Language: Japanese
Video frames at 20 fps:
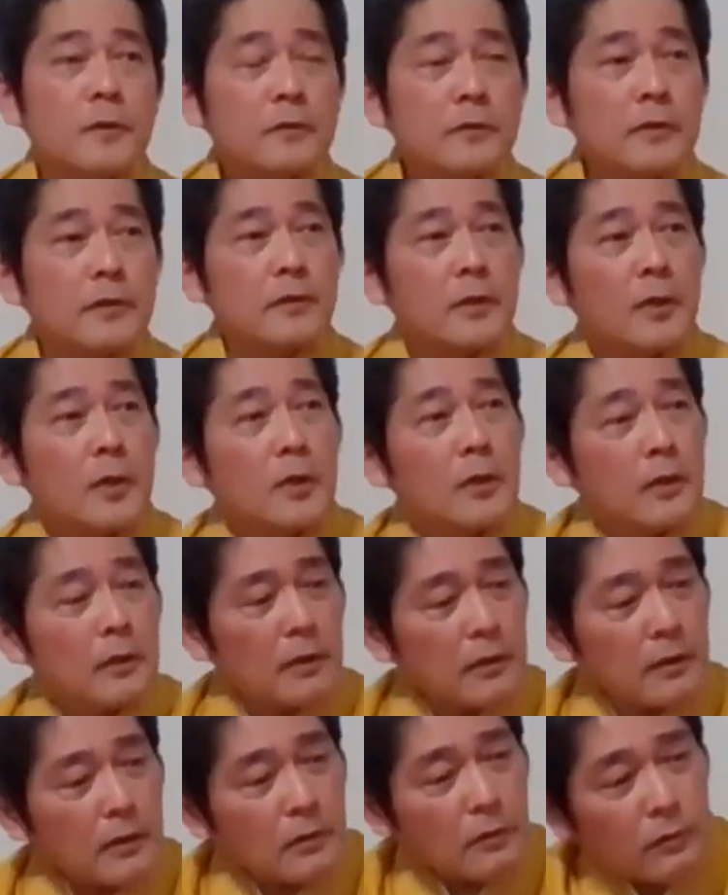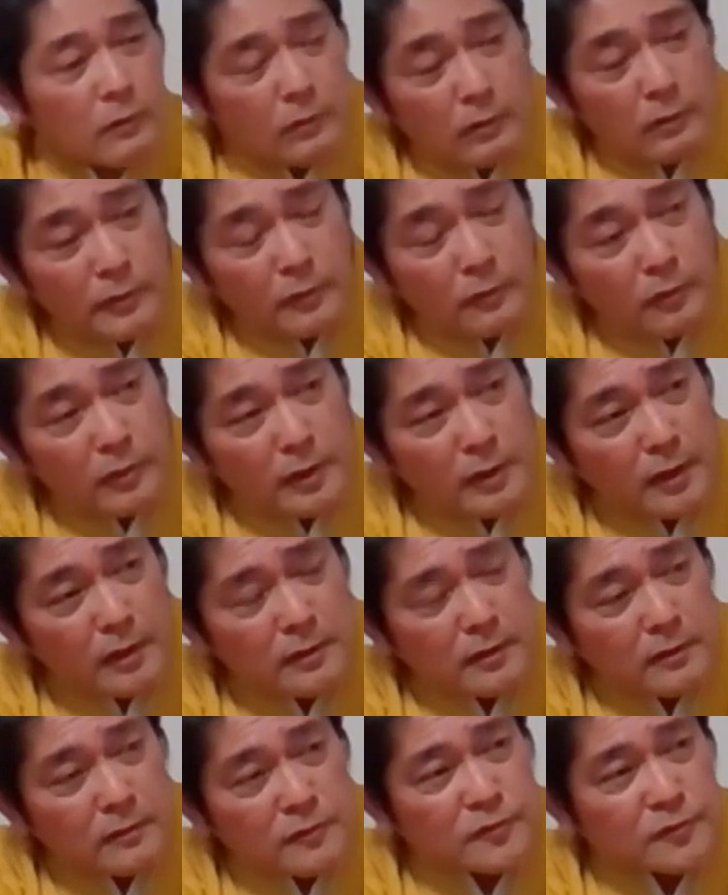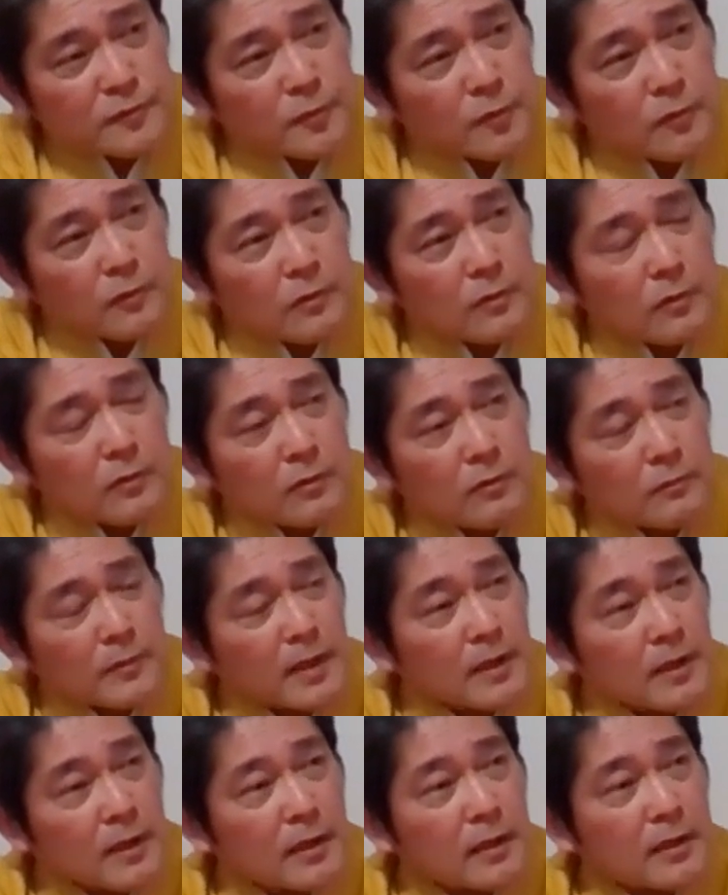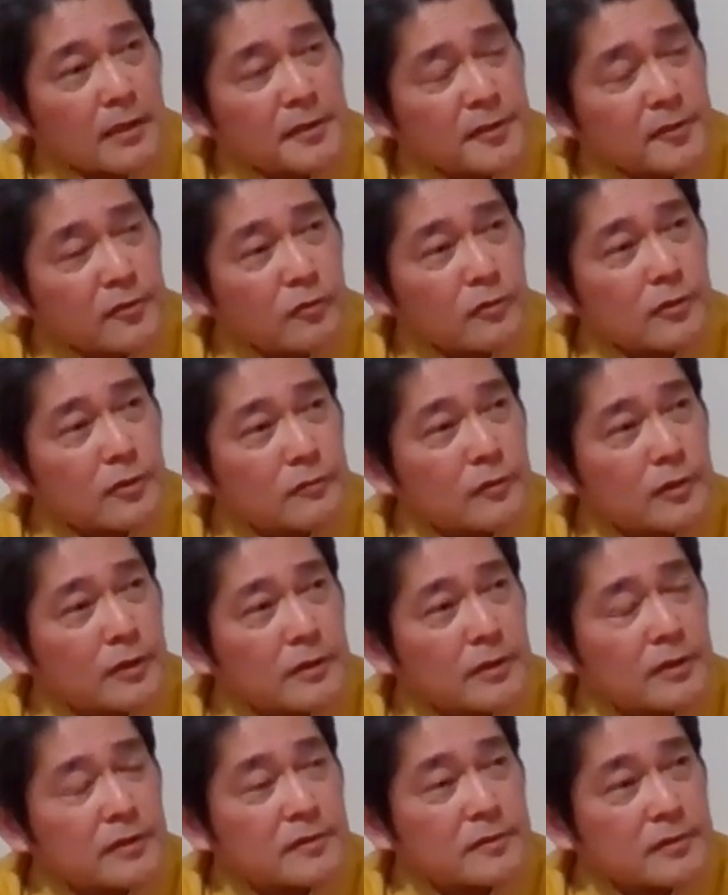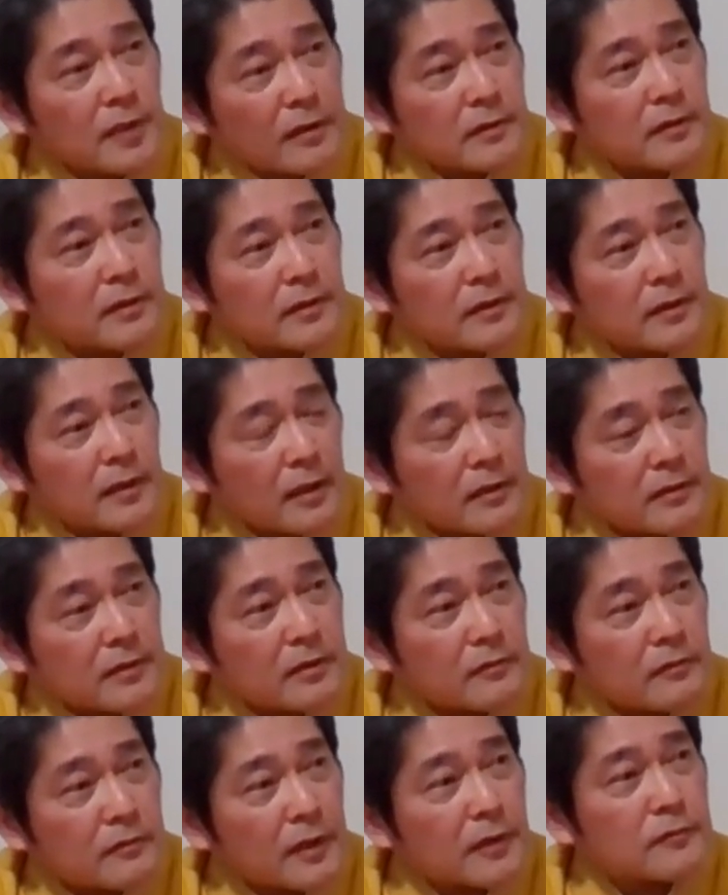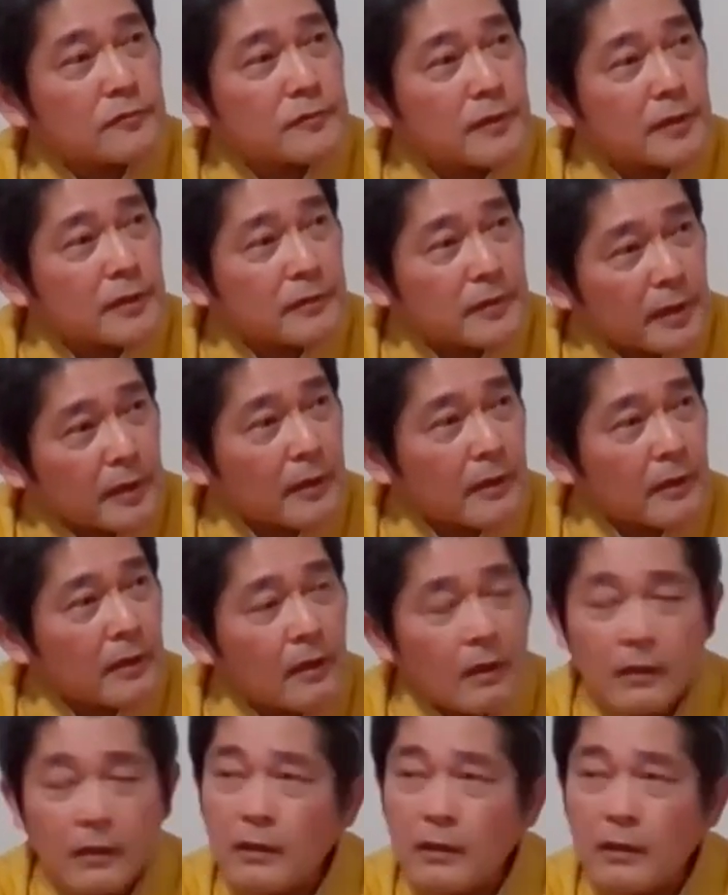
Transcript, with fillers: で、えー、この横に空いてある壺お前が引き取ってくれて3円で買ってくれるんだよね。